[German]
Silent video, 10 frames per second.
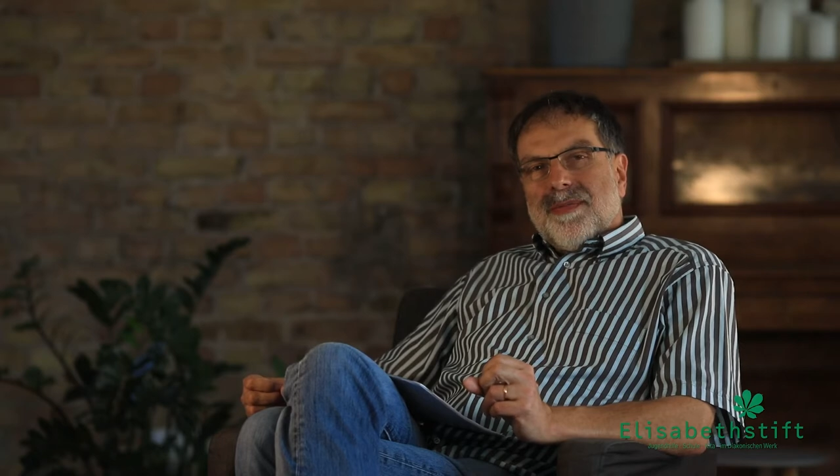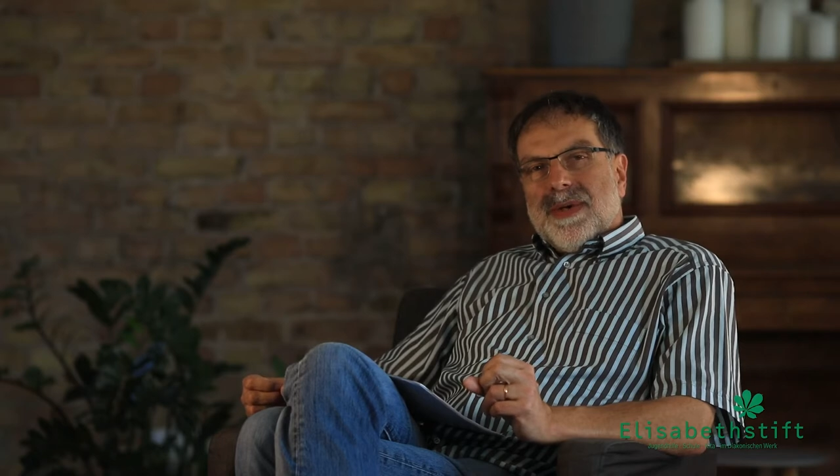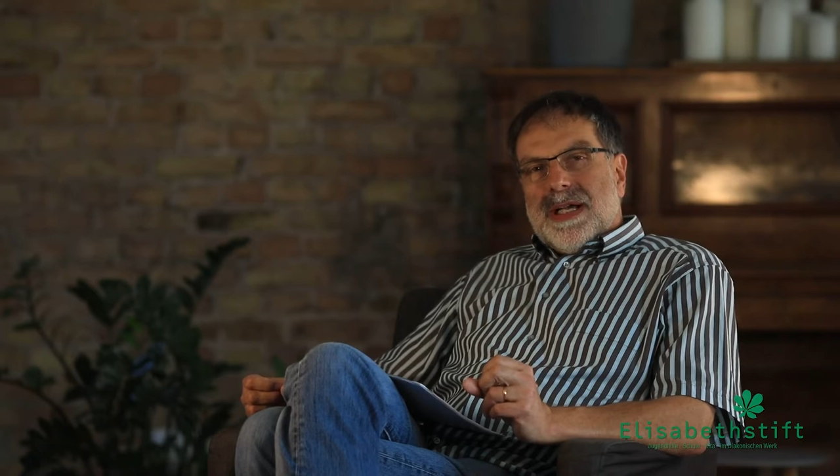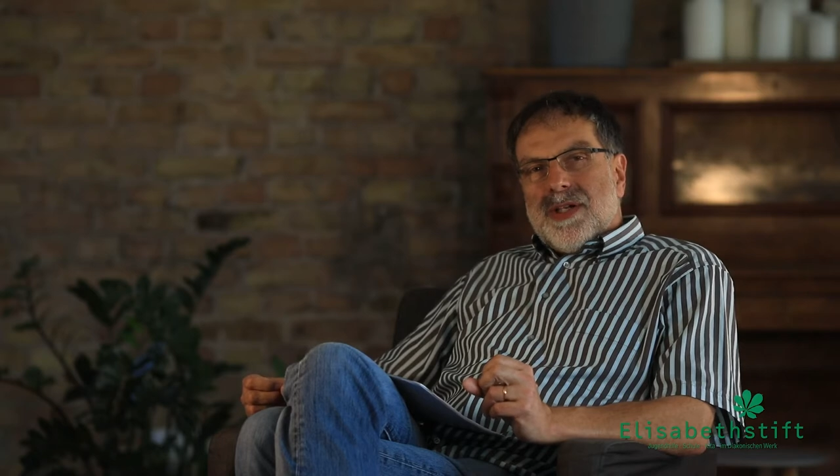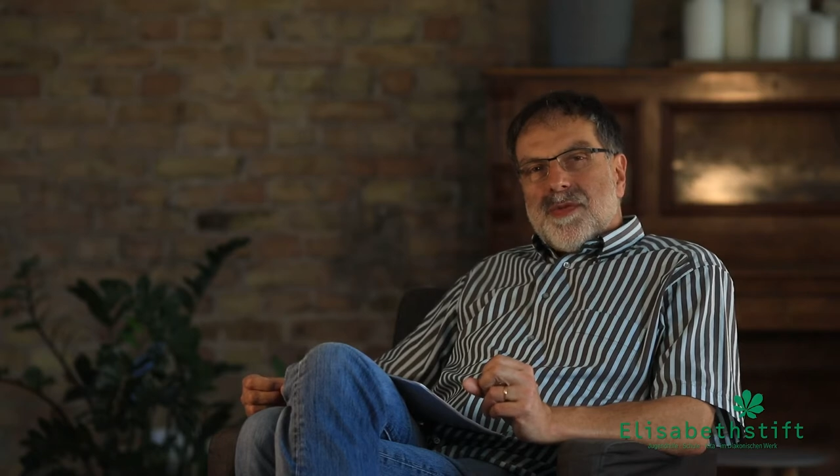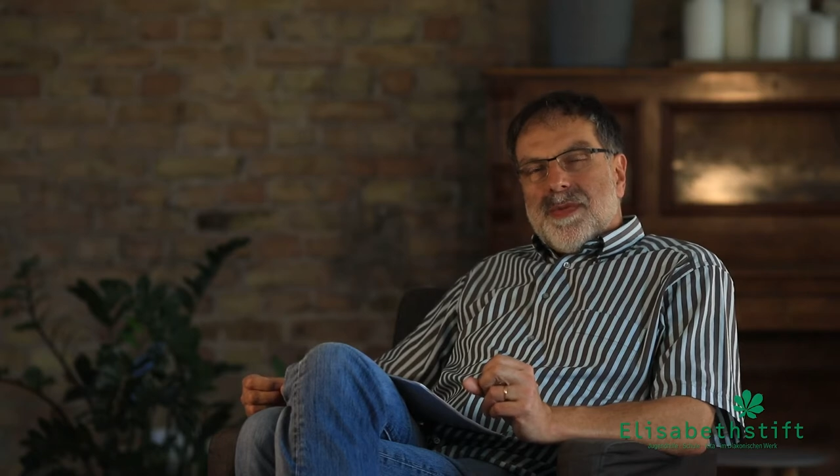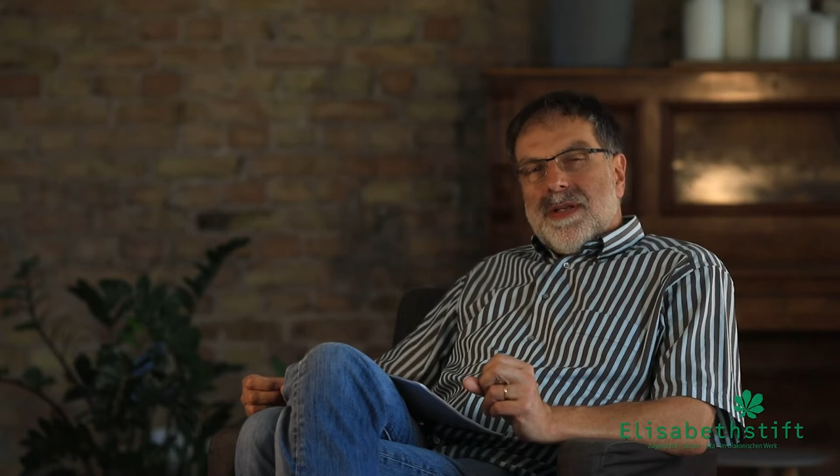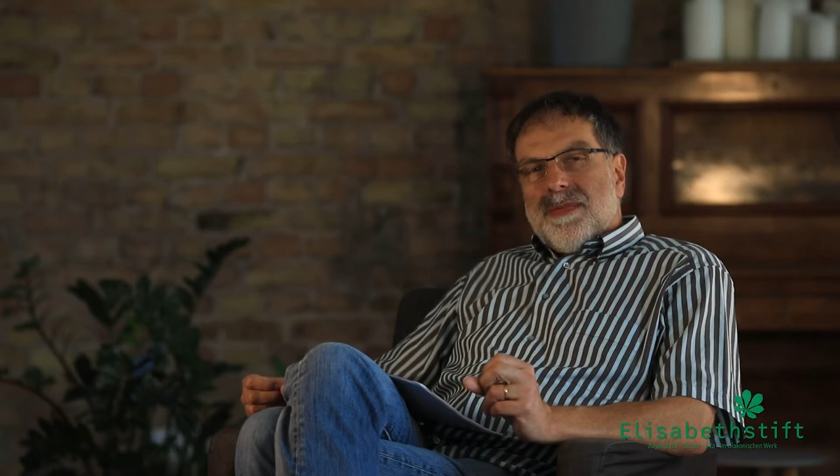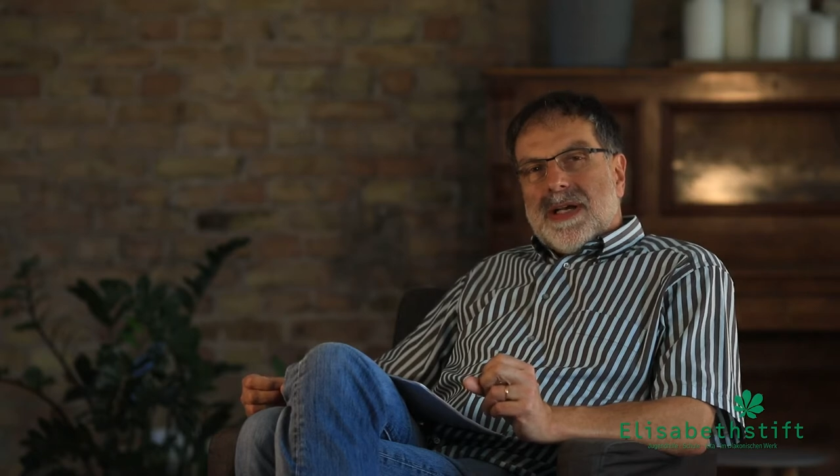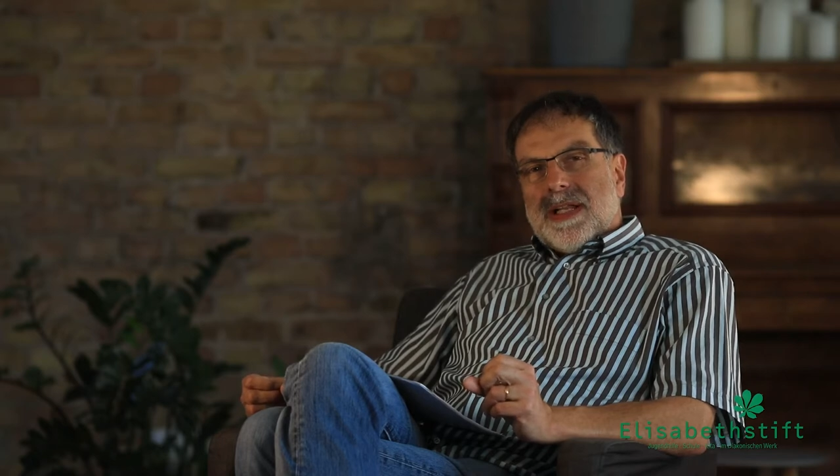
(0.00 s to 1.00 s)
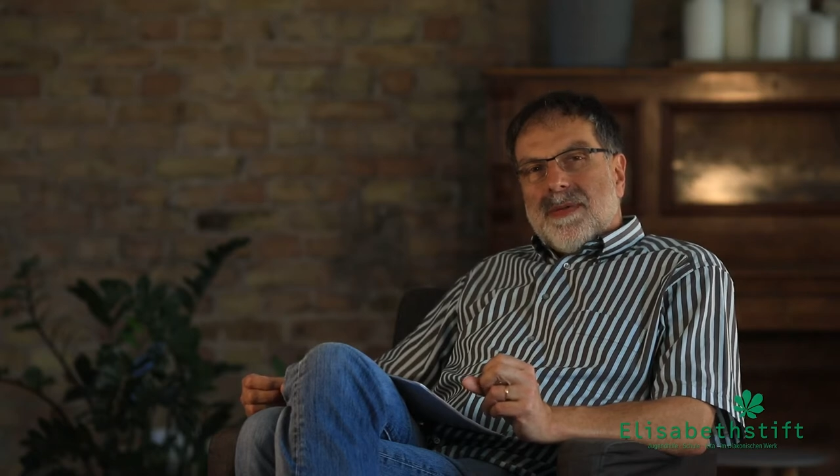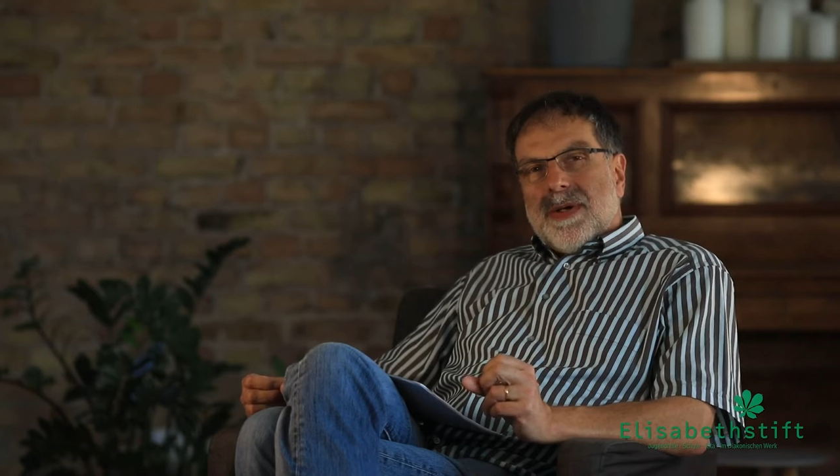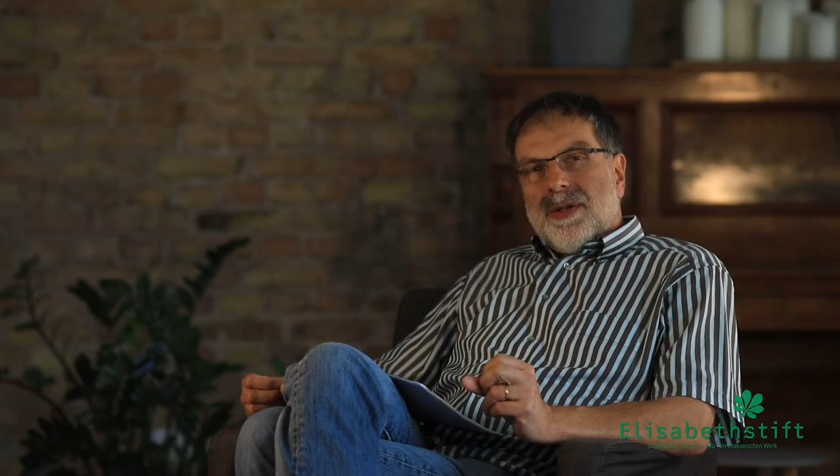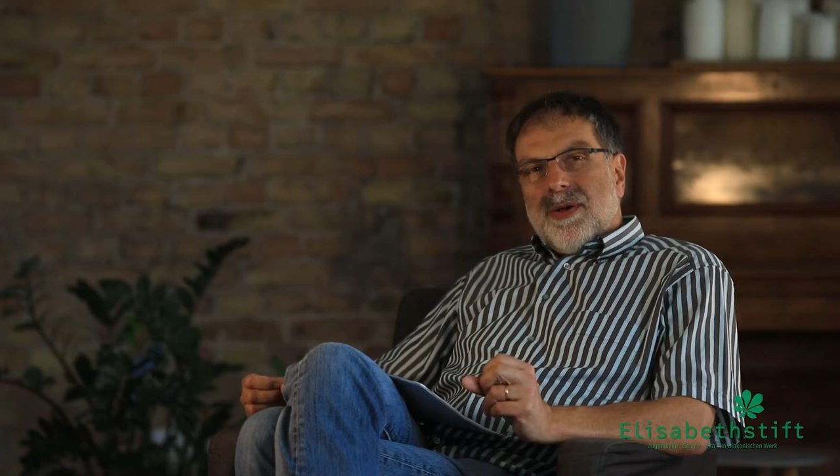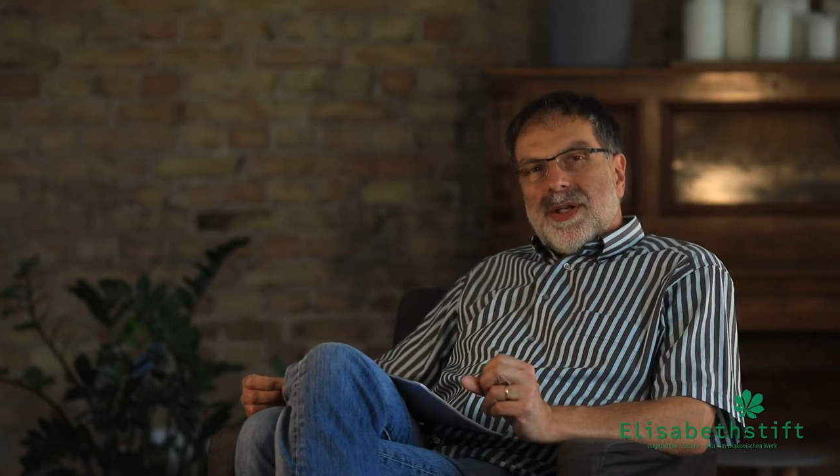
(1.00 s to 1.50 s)
Beispiel macht
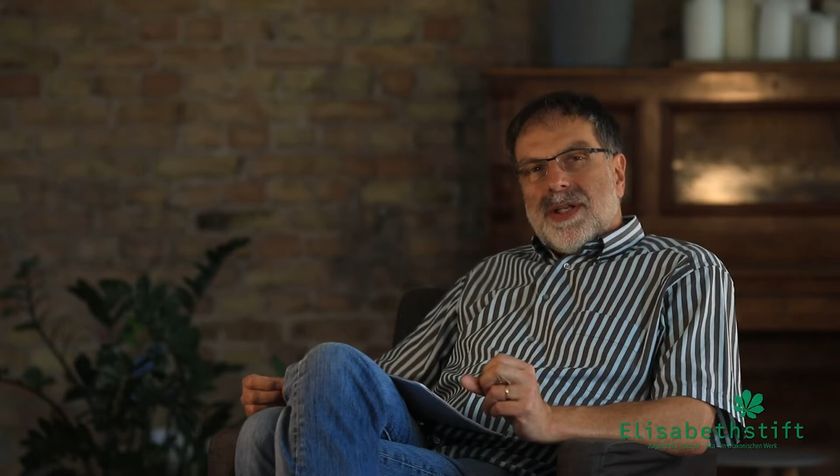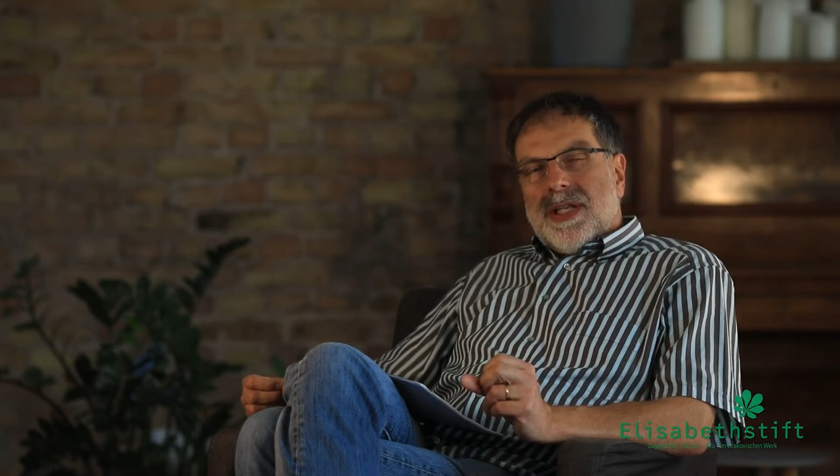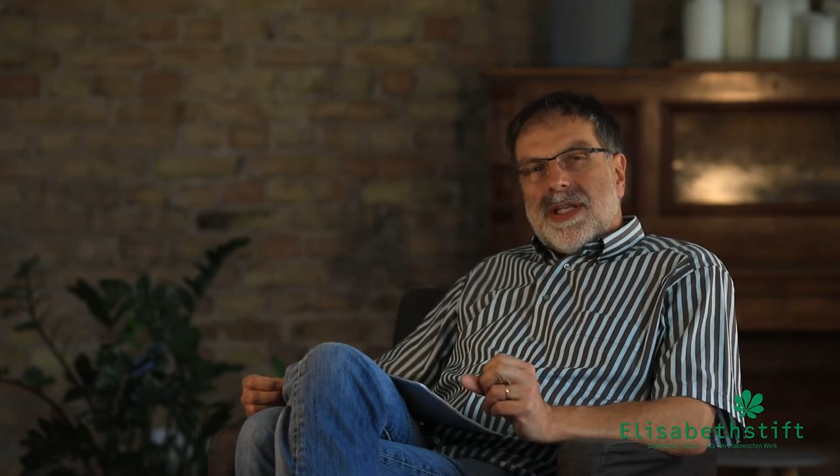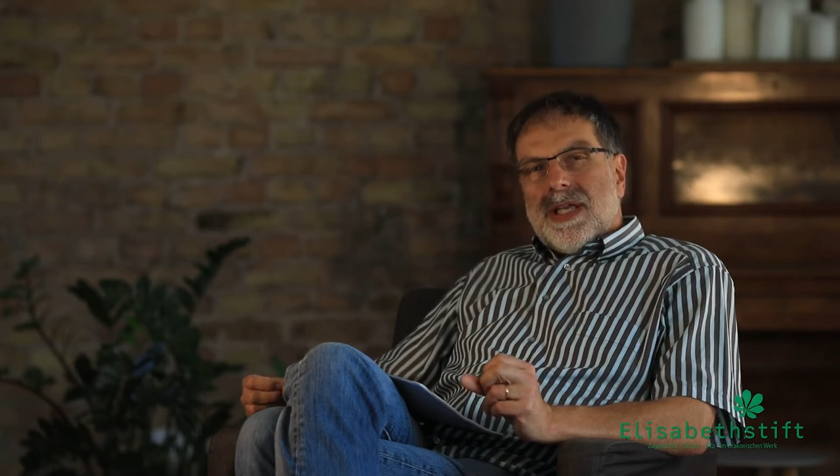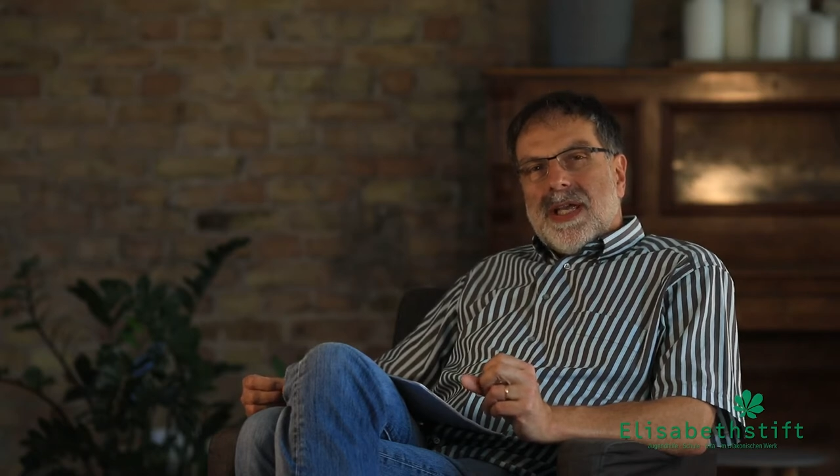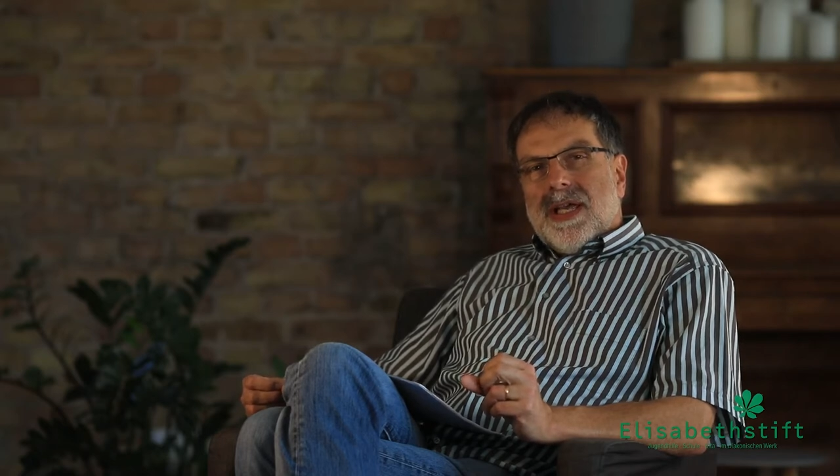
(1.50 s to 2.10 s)
aber deutlich,